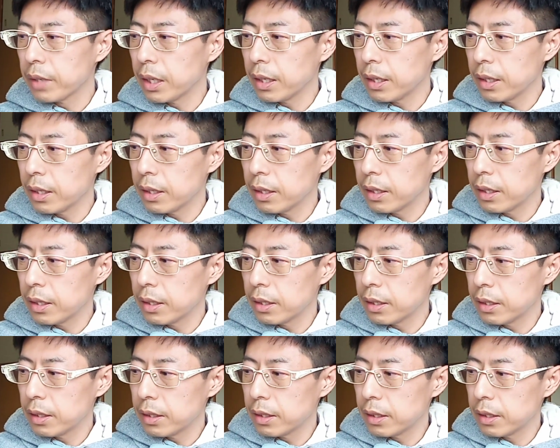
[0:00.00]

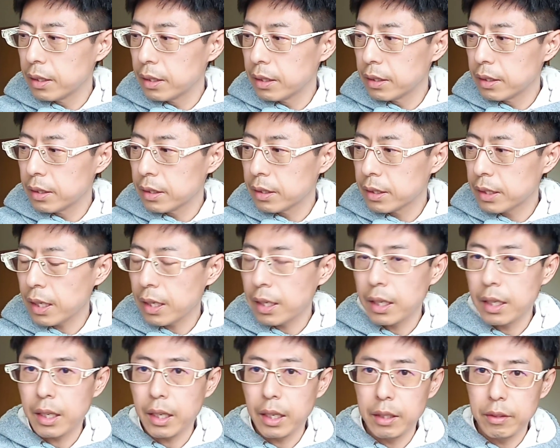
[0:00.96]
えー、
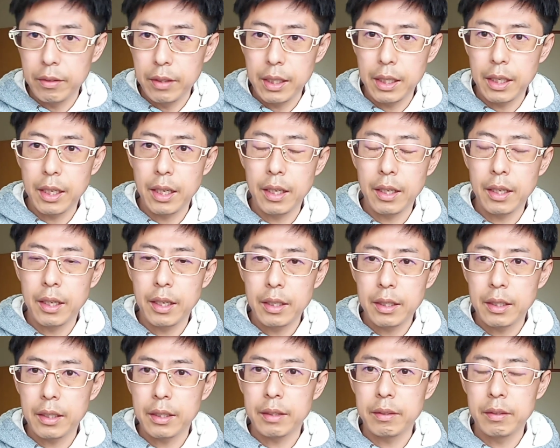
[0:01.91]
サッカー界の人間
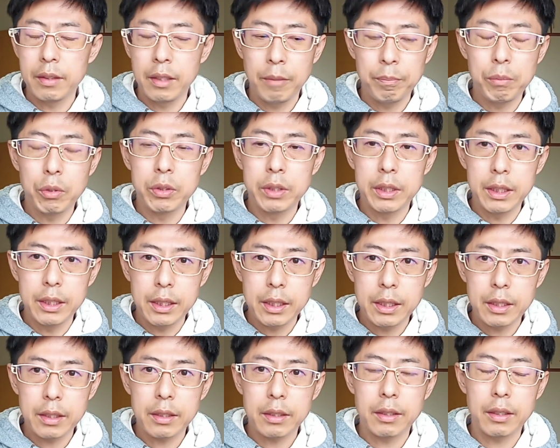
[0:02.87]
が、日本人
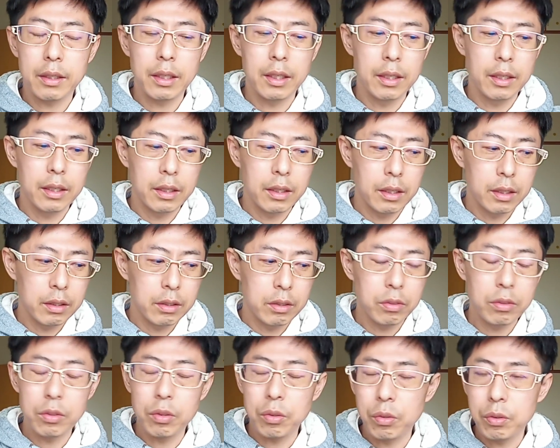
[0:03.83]
が、えー、
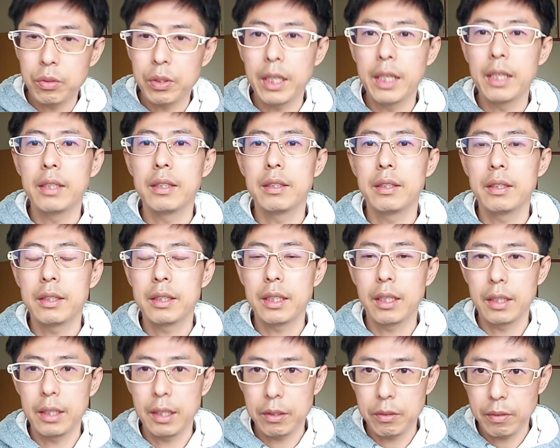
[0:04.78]
シュート得点し
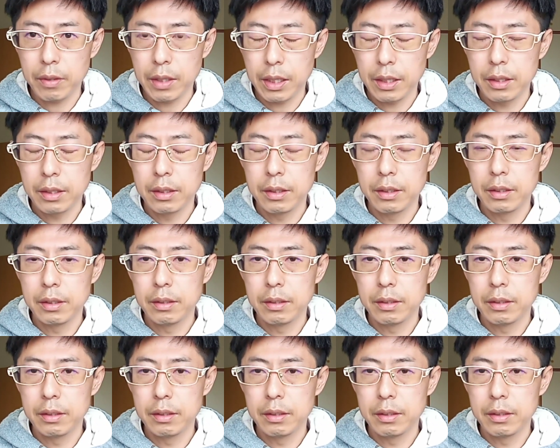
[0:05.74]
たりだとか、